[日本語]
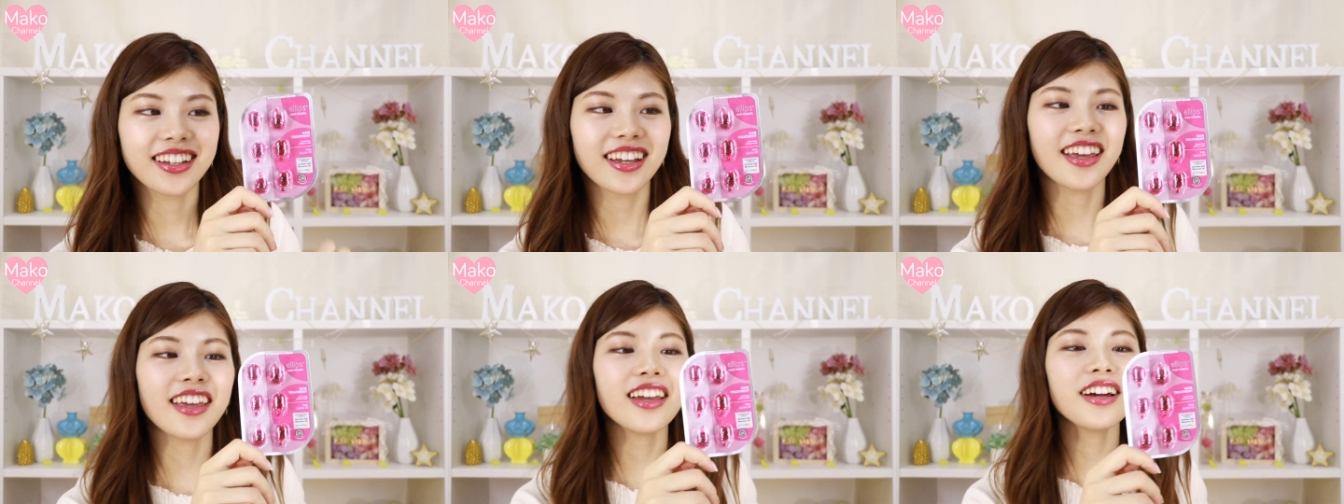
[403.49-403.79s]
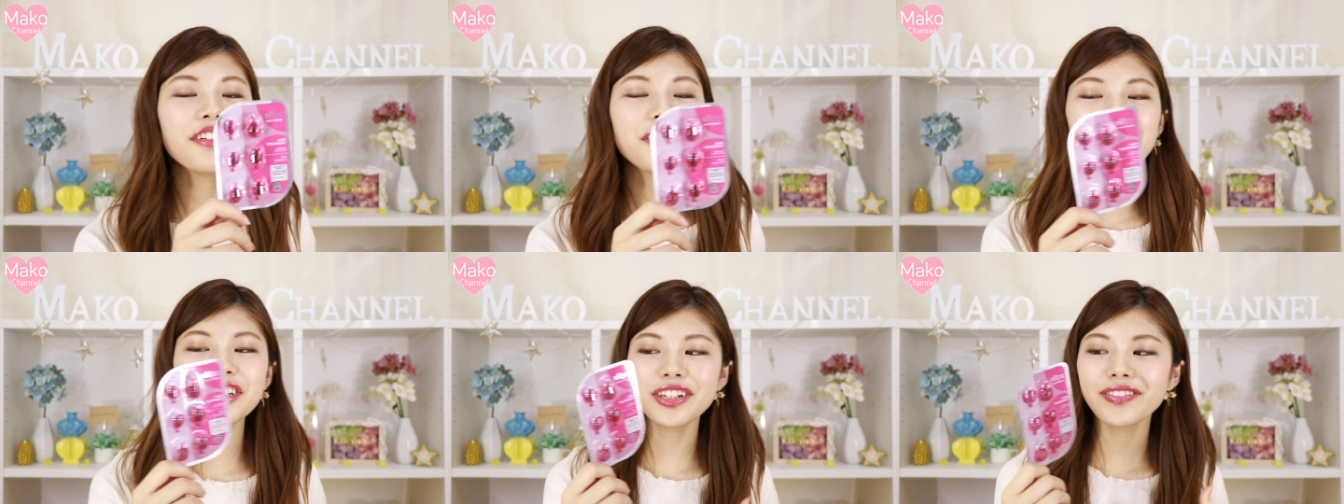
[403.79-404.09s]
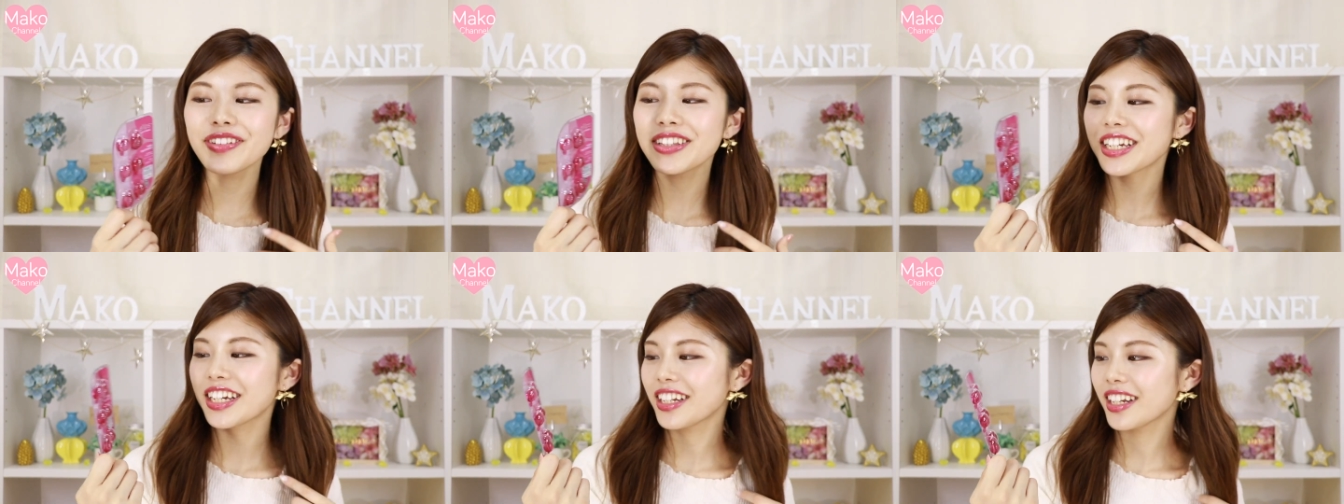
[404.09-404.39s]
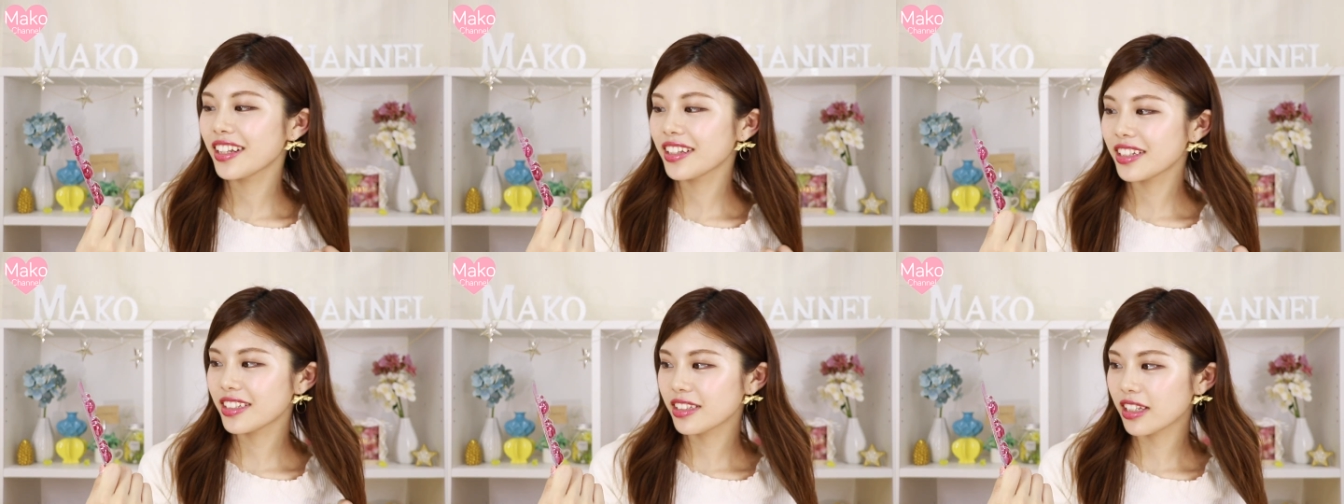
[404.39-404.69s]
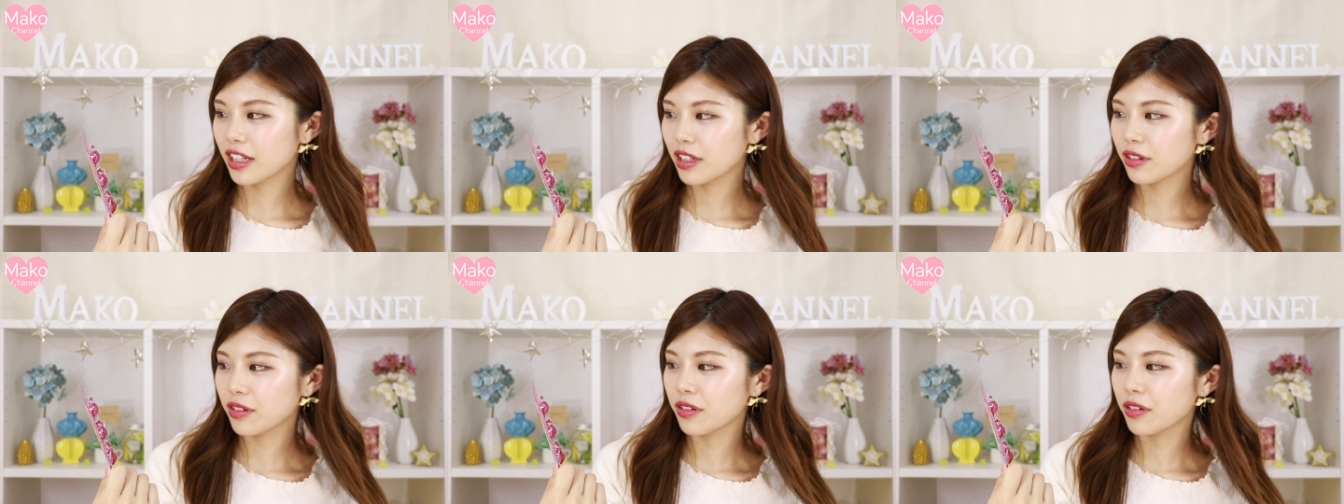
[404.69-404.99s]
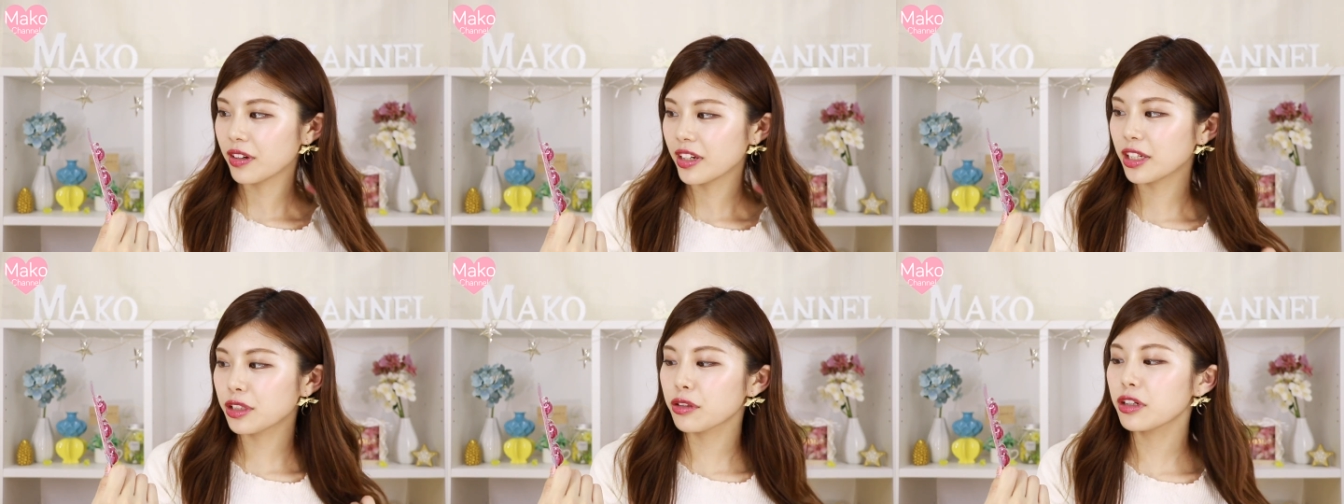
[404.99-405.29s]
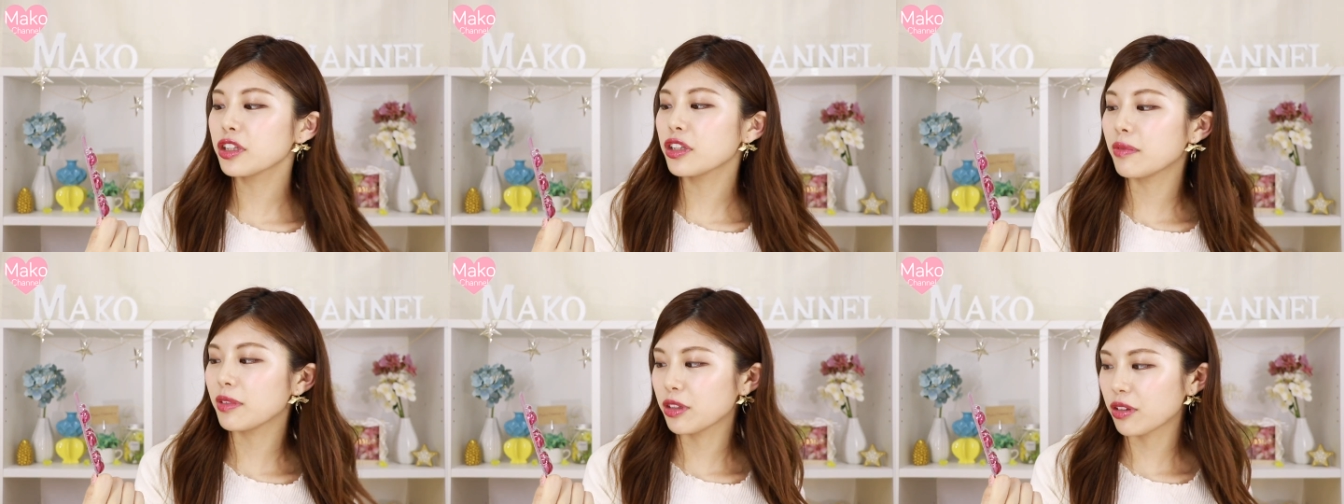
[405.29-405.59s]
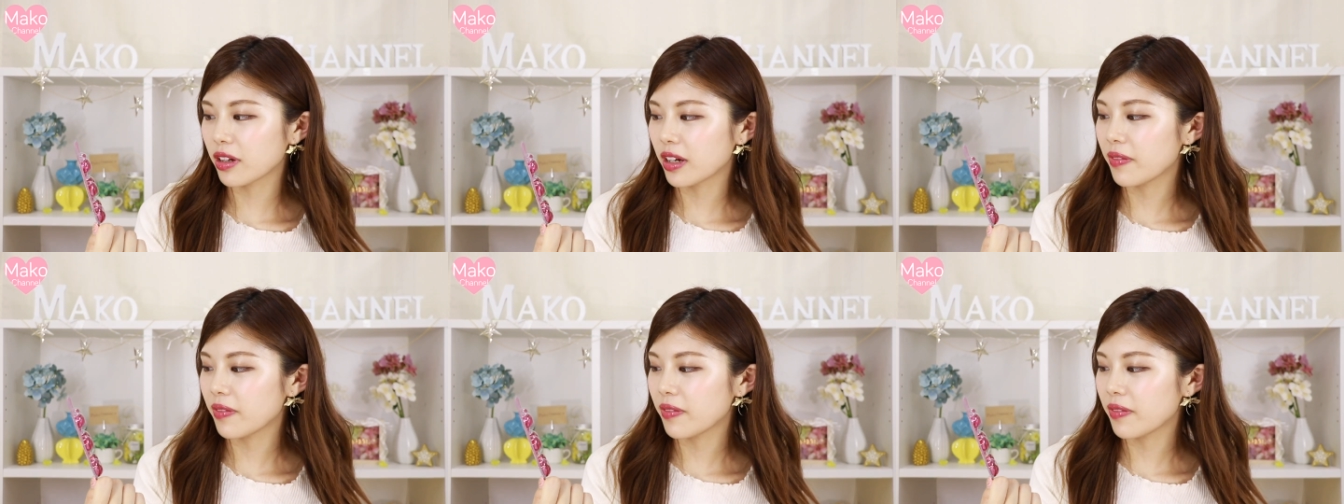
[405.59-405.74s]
ヘアオイルみたいなんですけどヘアトリートメント